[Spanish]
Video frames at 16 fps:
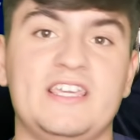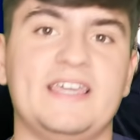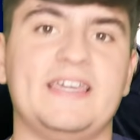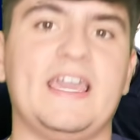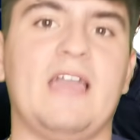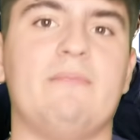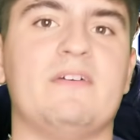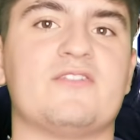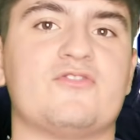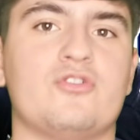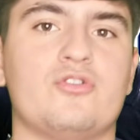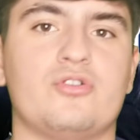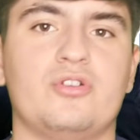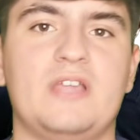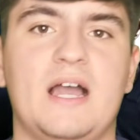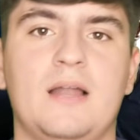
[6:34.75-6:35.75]
y que Emerson
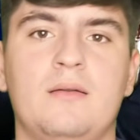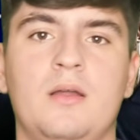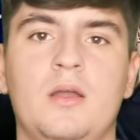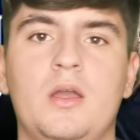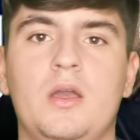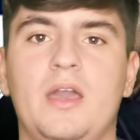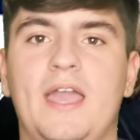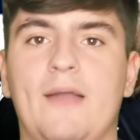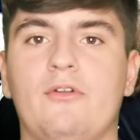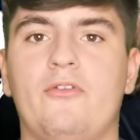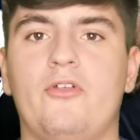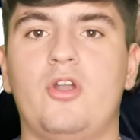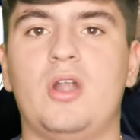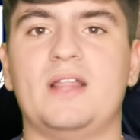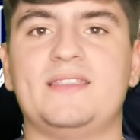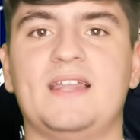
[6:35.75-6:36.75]
Royal es uno
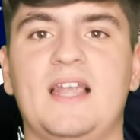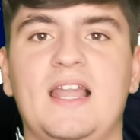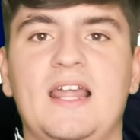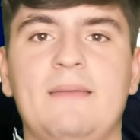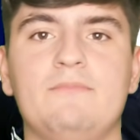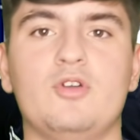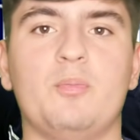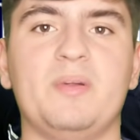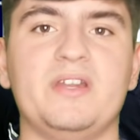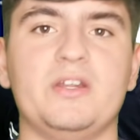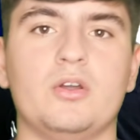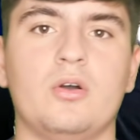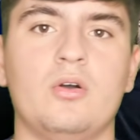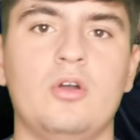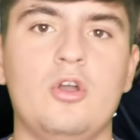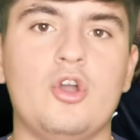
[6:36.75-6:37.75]
de los laterales, en mi
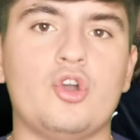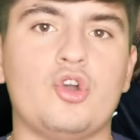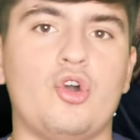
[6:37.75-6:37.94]
opinión,